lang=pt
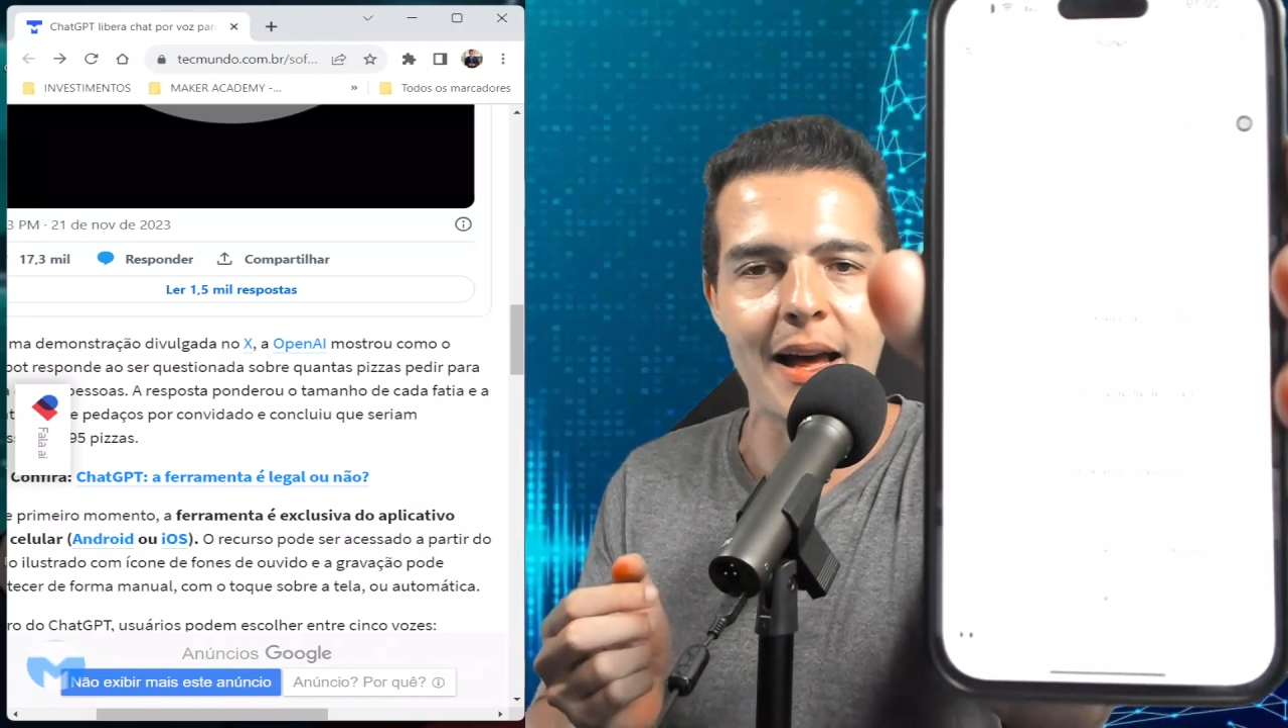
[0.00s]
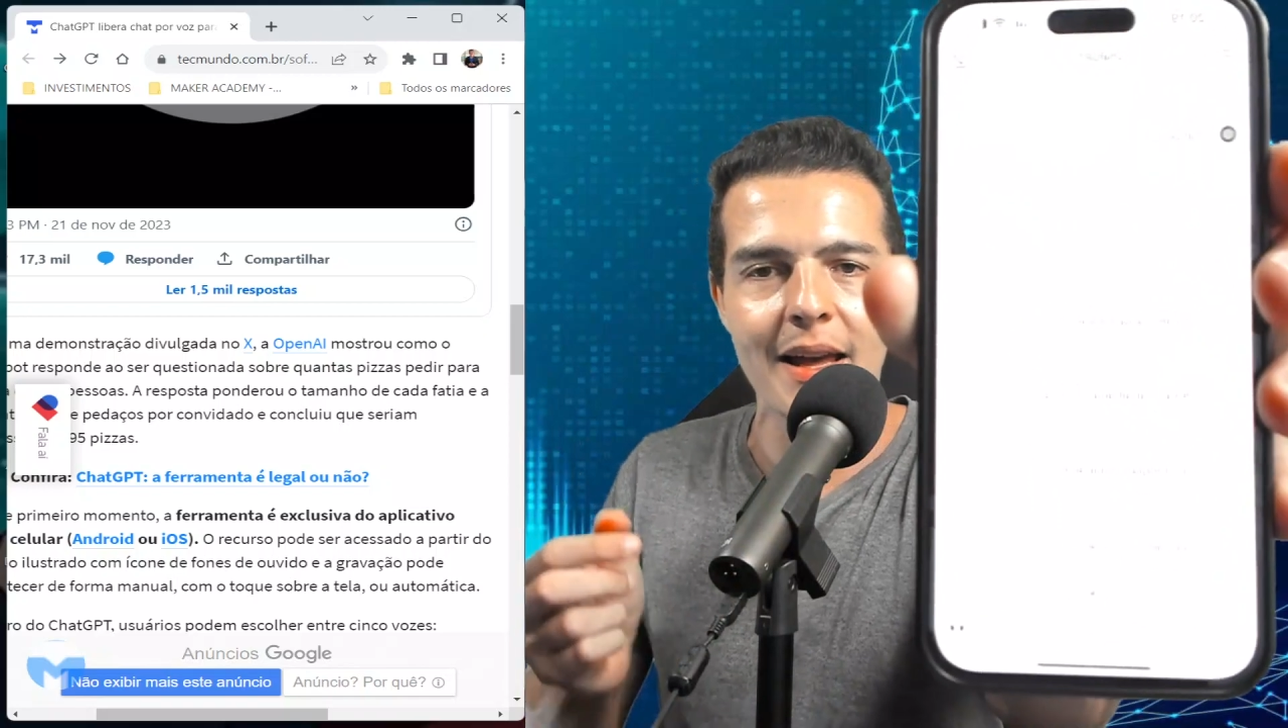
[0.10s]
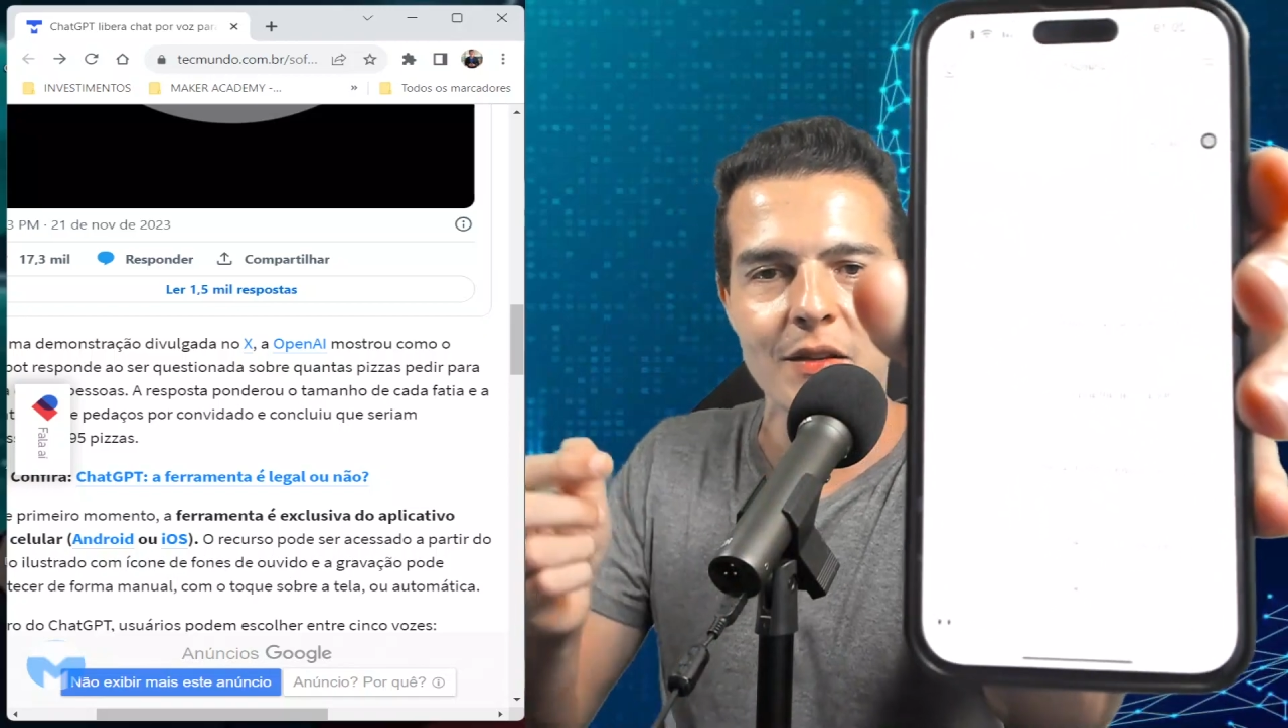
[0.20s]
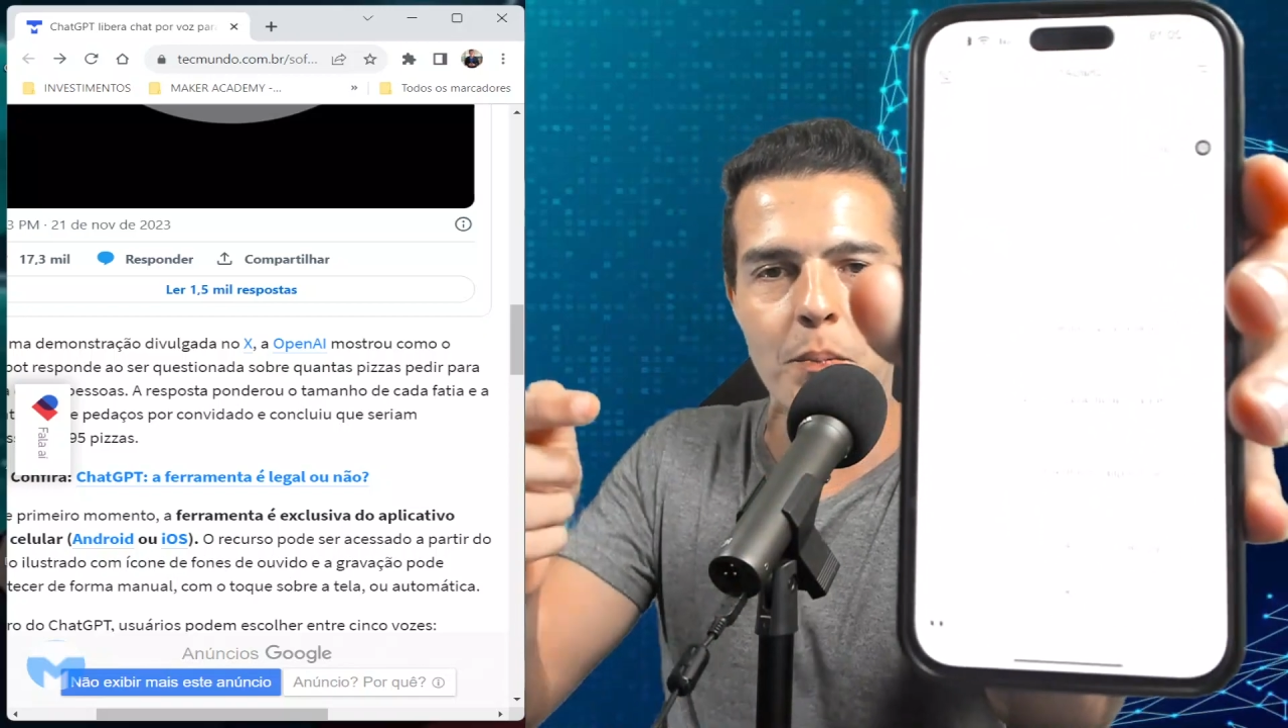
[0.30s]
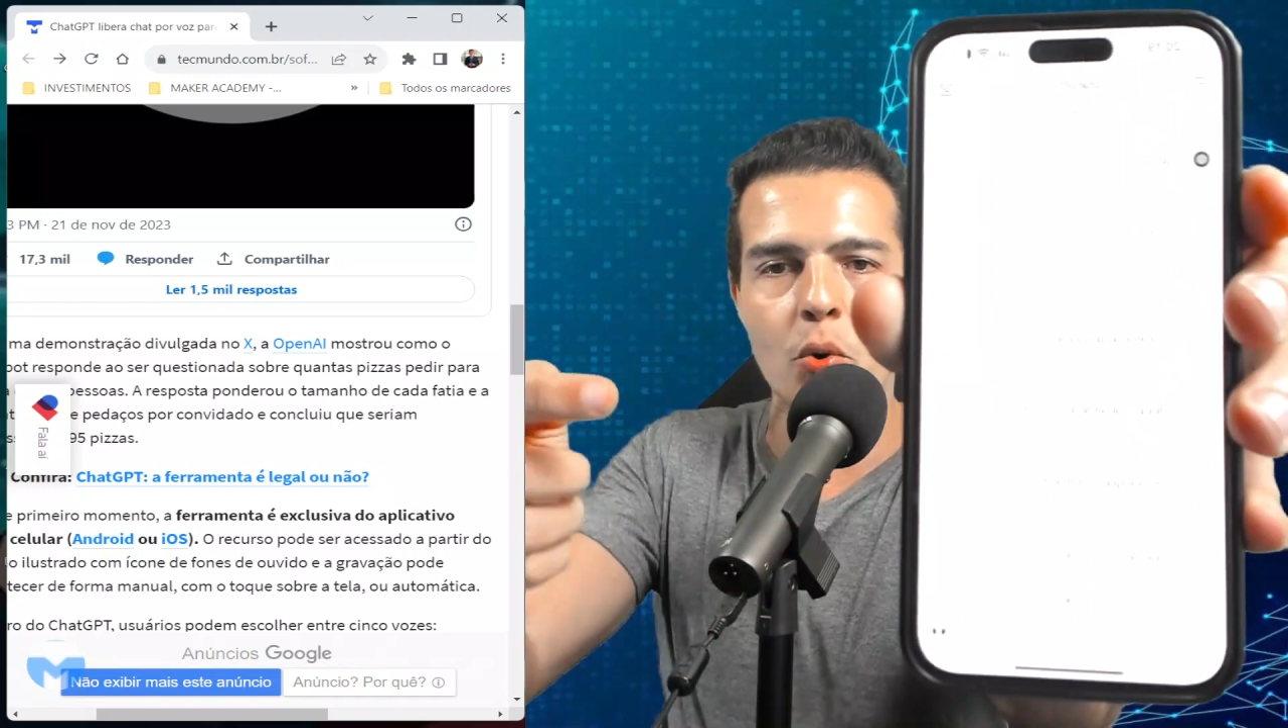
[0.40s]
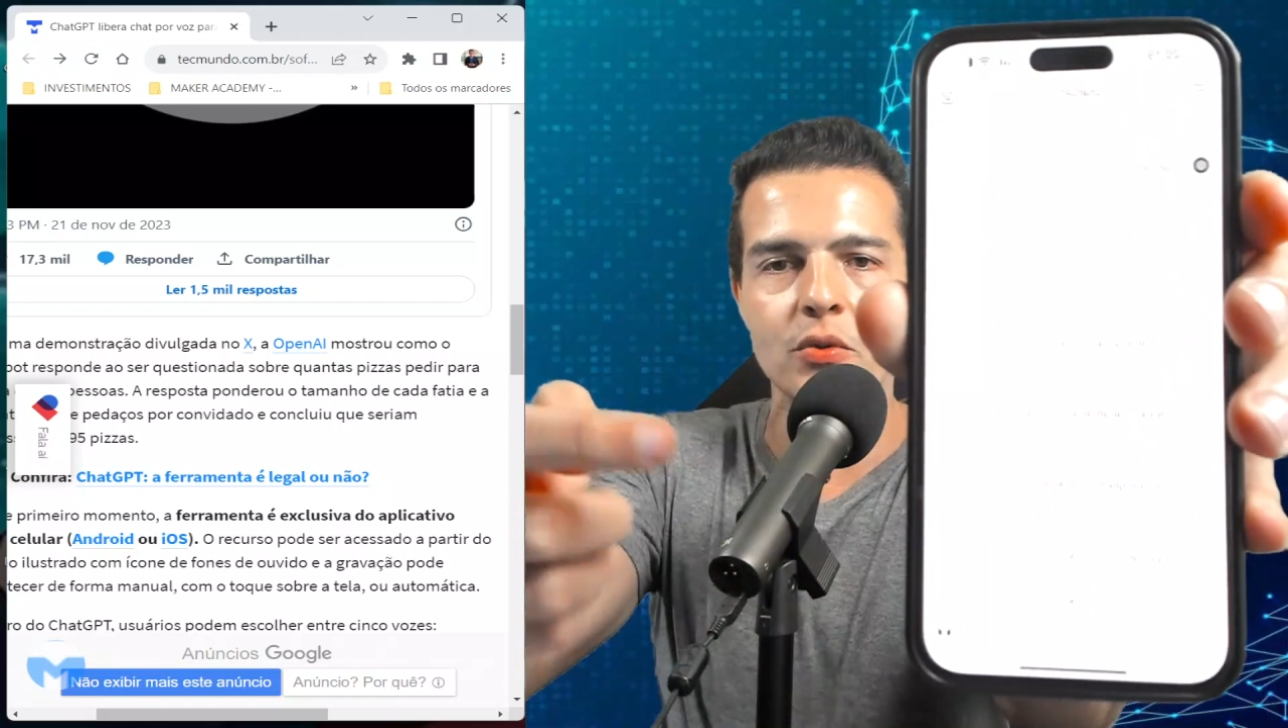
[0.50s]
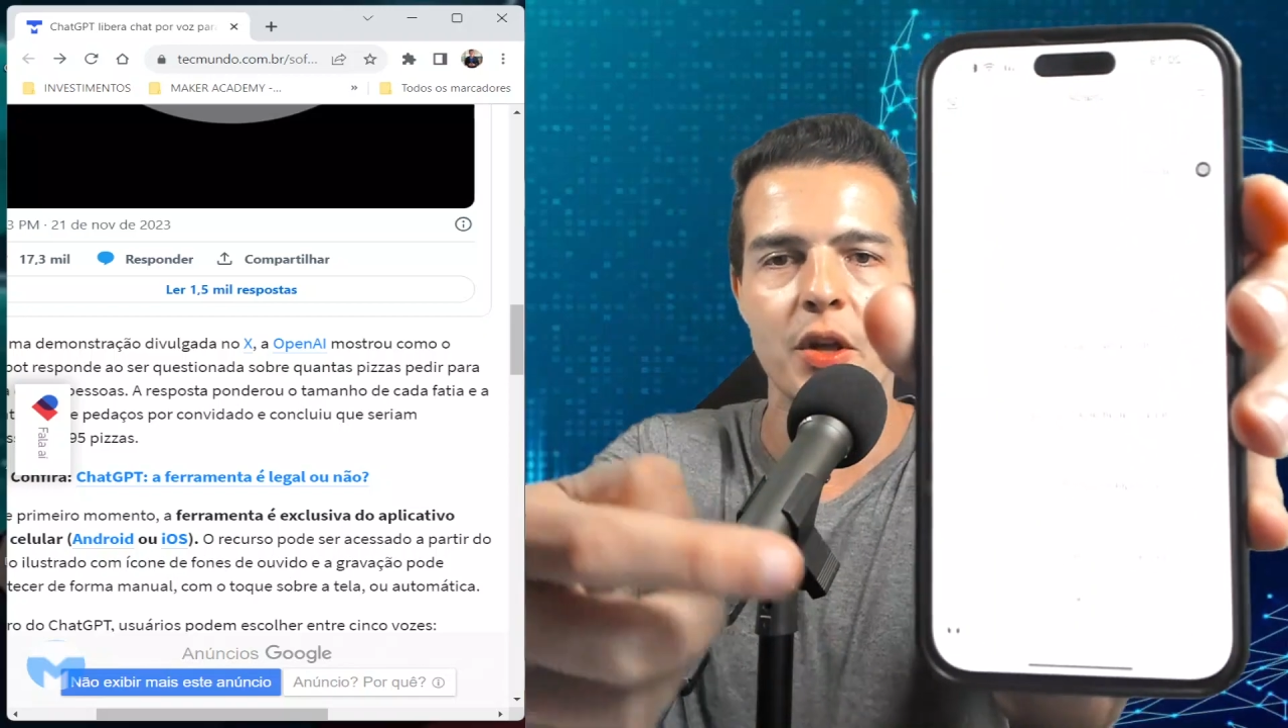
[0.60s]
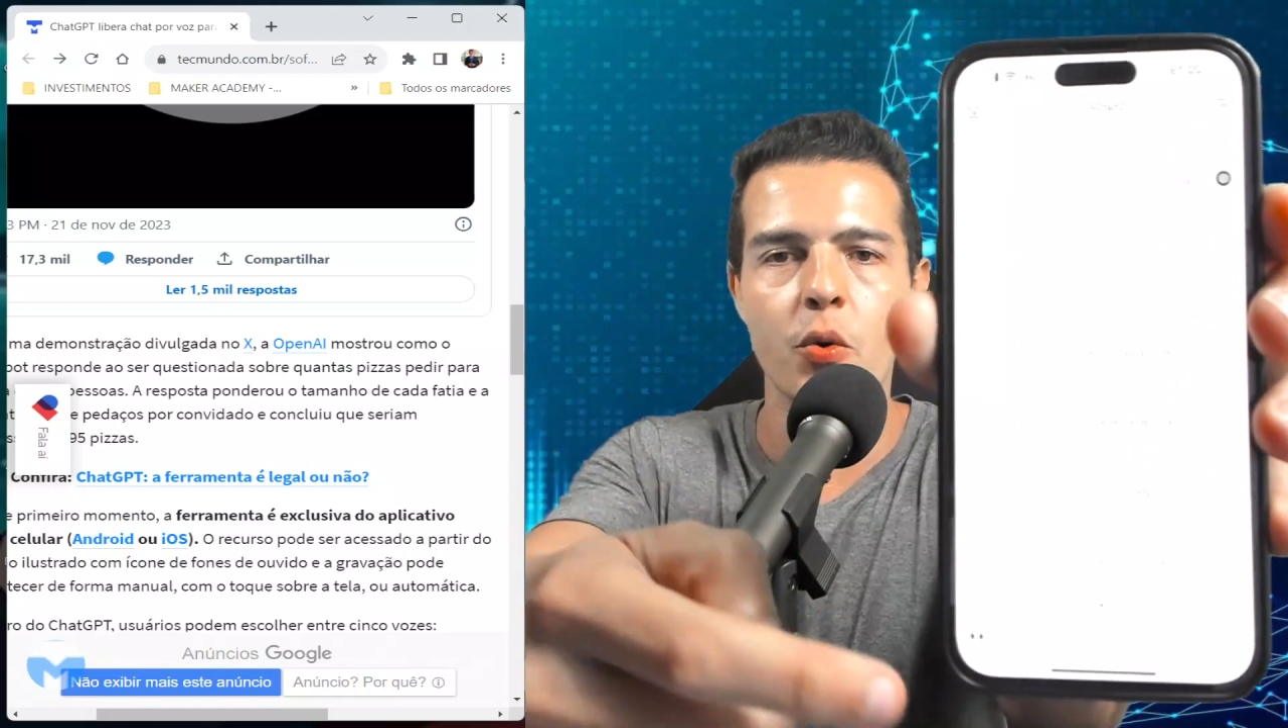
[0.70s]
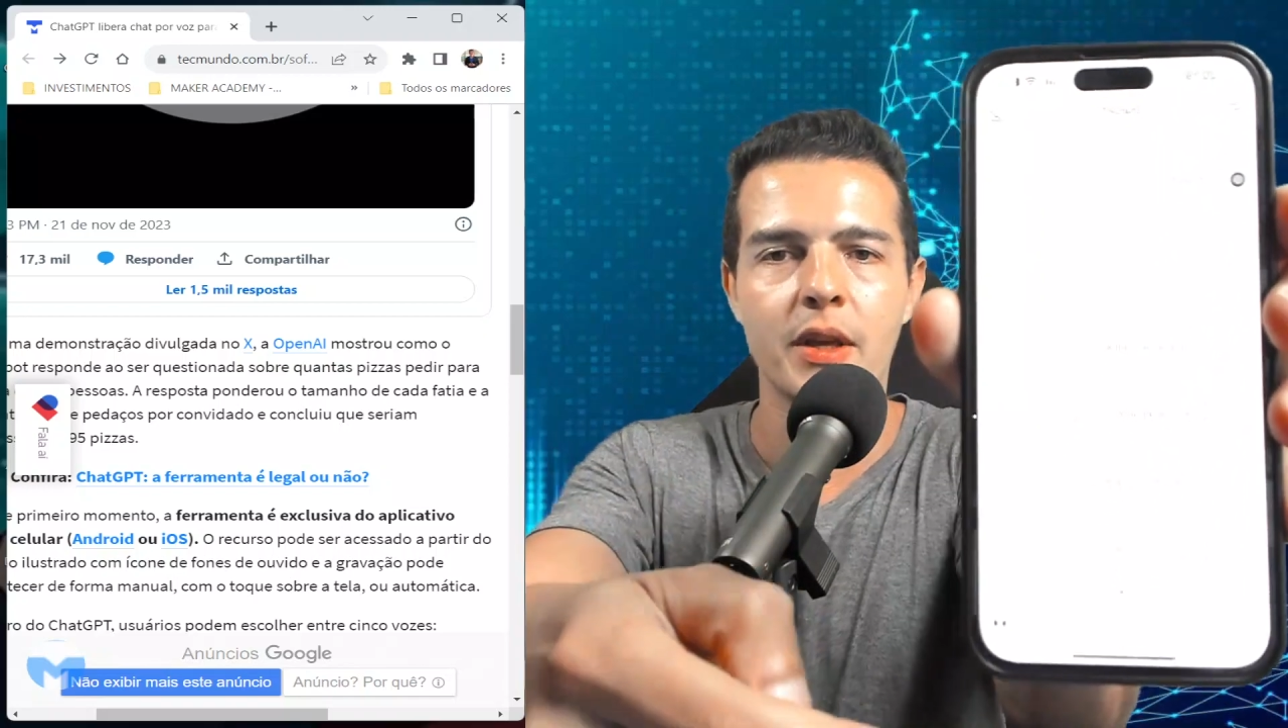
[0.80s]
respondeu